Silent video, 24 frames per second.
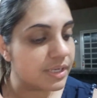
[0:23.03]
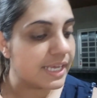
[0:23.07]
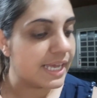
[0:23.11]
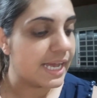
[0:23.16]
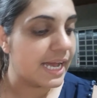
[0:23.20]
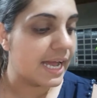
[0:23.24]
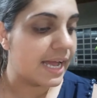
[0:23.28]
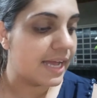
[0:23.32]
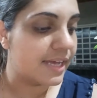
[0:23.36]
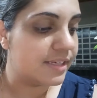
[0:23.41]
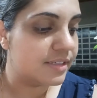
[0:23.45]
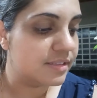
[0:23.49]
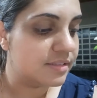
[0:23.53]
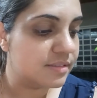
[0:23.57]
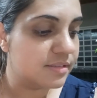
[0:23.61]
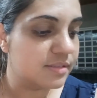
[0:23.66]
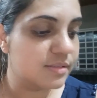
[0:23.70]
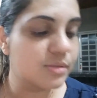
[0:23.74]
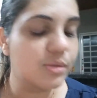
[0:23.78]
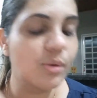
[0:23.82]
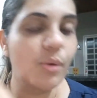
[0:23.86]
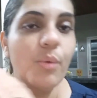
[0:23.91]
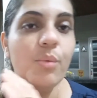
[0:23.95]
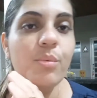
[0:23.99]

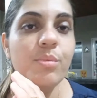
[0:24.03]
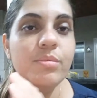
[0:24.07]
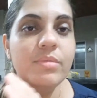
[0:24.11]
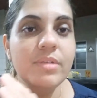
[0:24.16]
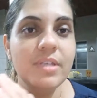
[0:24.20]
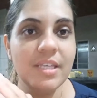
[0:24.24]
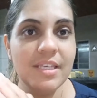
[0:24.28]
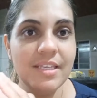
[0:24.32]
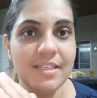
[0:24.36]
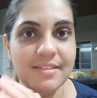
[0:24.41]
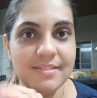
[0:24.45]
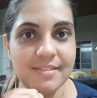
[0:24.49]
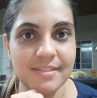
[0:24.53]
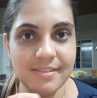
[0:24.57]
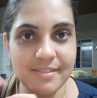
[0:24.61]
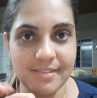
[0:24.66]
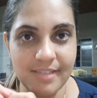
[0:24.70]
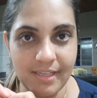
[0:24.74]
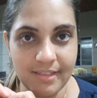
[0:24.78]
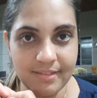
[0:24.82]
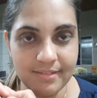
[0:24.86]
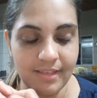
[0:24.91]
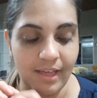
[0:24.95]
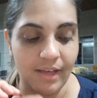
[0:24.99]
reais com 15
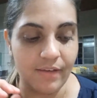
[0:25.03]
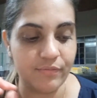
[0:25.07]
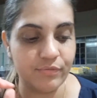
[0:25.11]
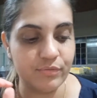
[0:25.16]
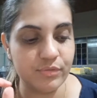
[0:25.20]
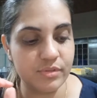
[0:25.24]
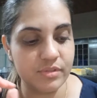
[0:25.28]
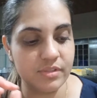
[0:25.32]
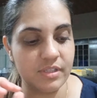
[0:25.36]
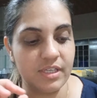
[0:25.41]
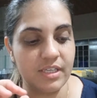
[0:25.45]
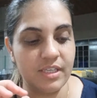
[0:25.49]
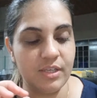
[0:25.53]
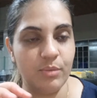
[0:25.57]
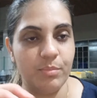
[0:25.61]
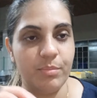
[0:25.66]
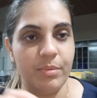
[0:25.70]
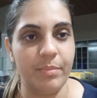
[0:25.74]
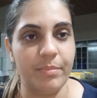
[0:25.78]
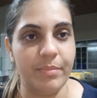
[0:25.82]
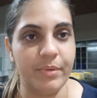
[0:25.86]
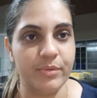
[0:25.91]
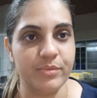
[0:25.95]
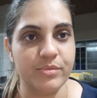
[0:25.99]
centavos. Tá aqui o
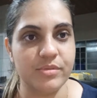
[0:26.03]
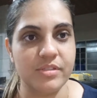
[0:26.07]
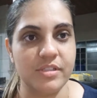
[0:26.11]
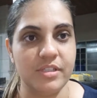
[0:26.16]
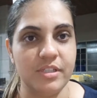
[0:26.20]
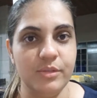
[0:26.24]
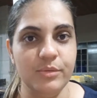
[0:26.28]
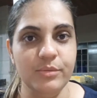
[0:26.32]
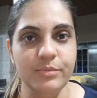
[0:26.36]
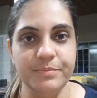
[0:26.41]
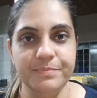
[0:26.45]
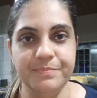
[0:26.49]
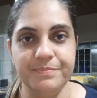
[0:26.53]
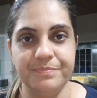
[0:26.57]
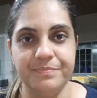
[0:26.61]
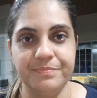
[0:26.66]
papelzinho.